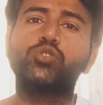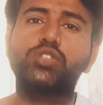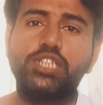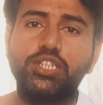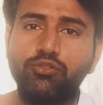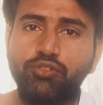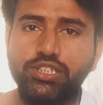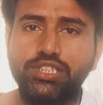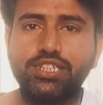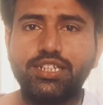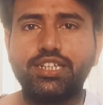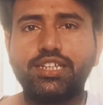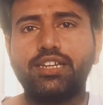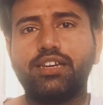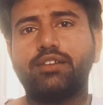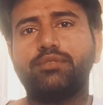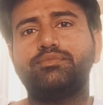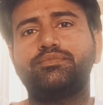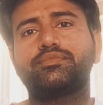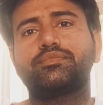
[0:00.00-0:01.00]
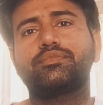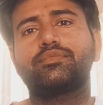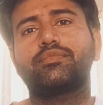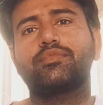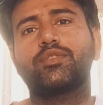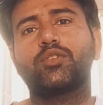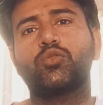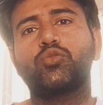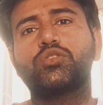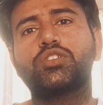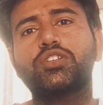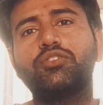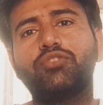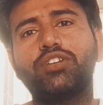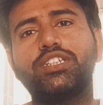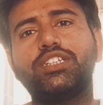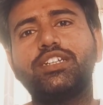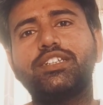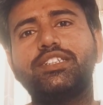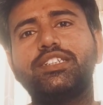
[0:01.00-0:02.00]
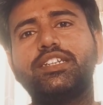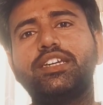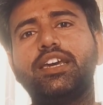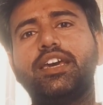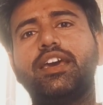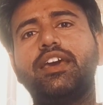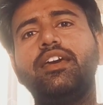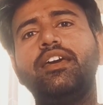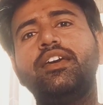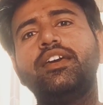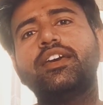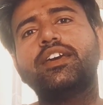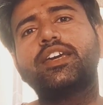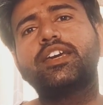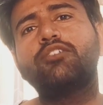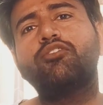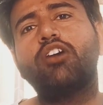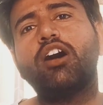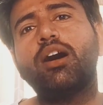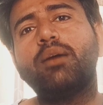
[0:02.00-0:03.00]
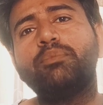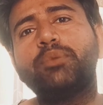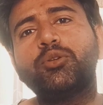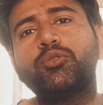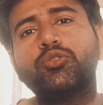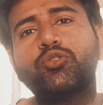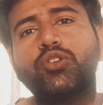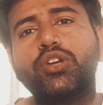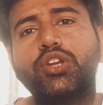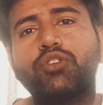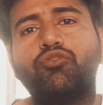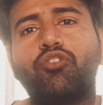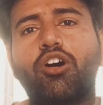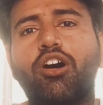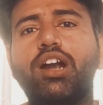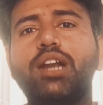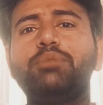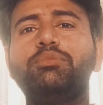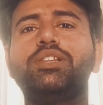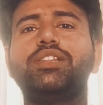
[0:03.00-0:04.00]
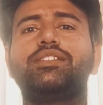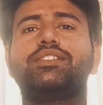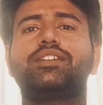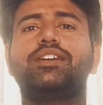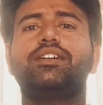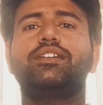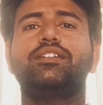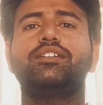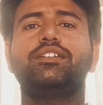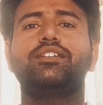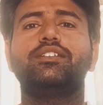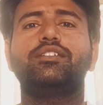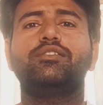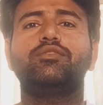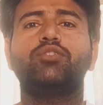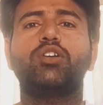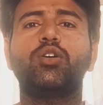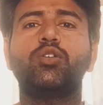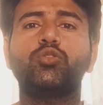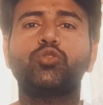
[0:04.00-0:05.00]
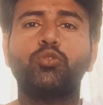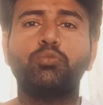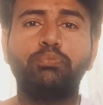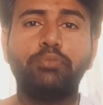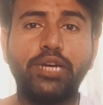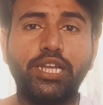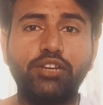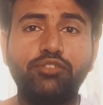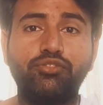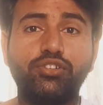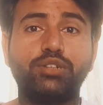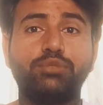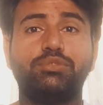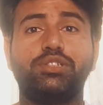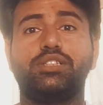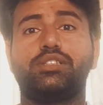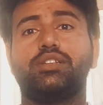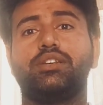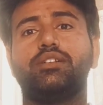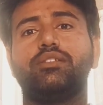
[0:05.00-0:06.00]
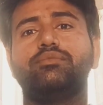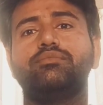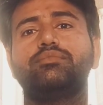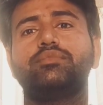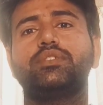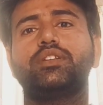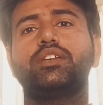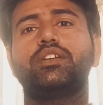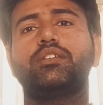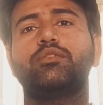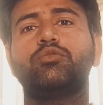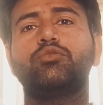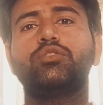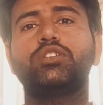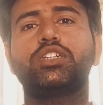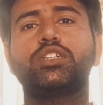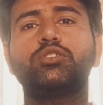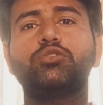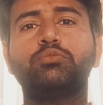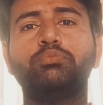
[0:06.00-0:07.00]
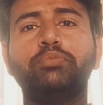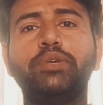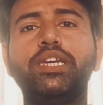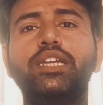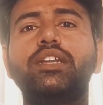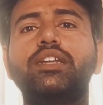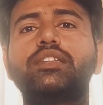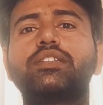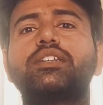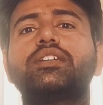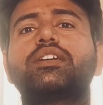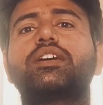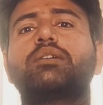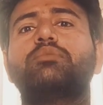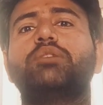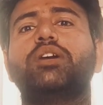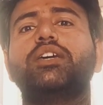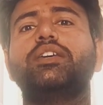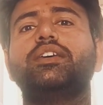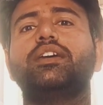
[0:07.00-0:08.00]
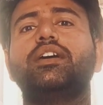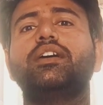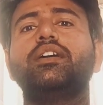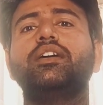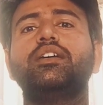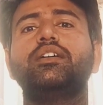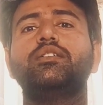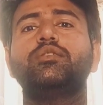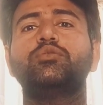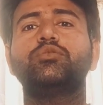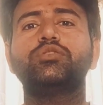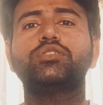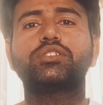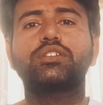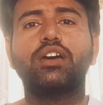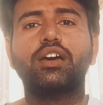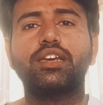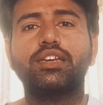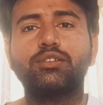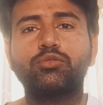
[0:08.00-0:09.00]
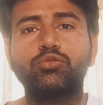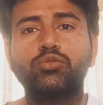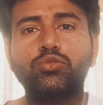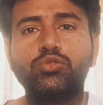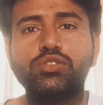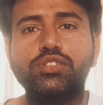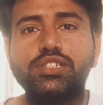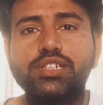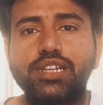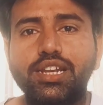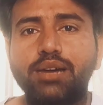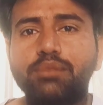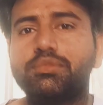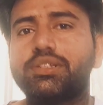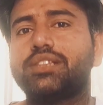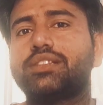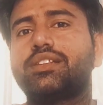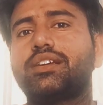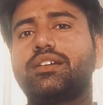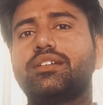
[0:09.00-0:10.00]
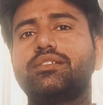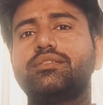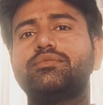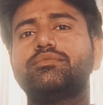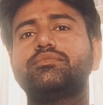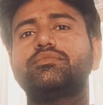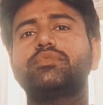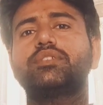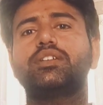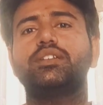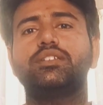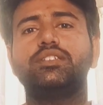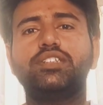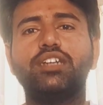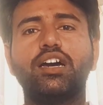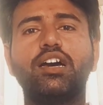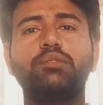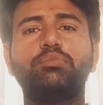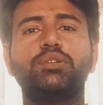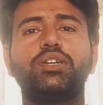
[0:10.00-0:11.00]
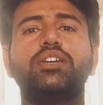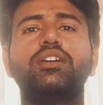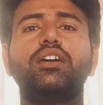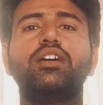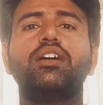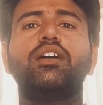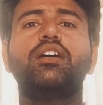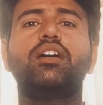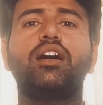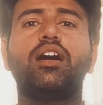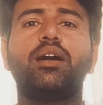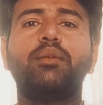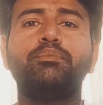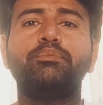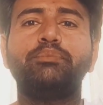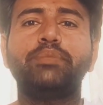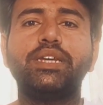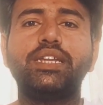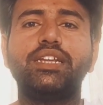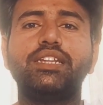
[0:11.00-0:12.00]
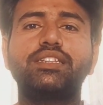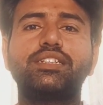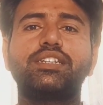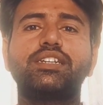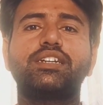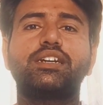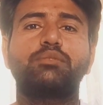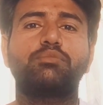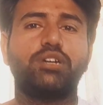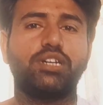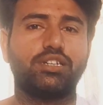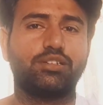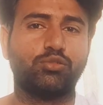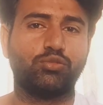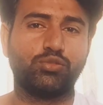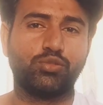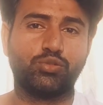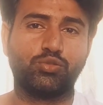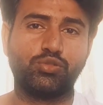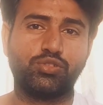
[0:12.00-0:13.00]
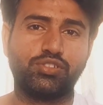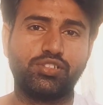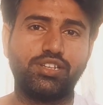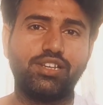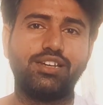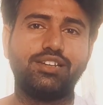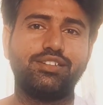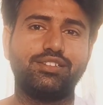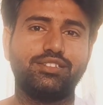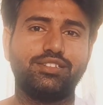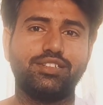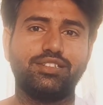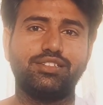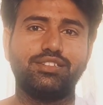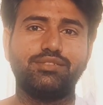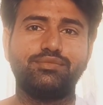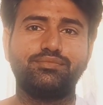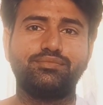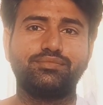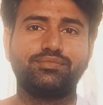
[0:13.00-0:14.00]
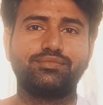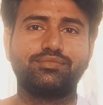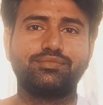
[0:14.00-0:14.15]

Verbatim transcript: उसकी वजह क्या है उसकी वजह यह है कि वहाँ पे उनको रिवॉर्ड मिलता है वहाँ उनको बेनिफिट मिलते हैं उनकी जो मेहनत की कमाई है उसका एक उनको सिला मिलता है यहाँ पे हम मेहनत की कमाई को उनको सिला नहीं देते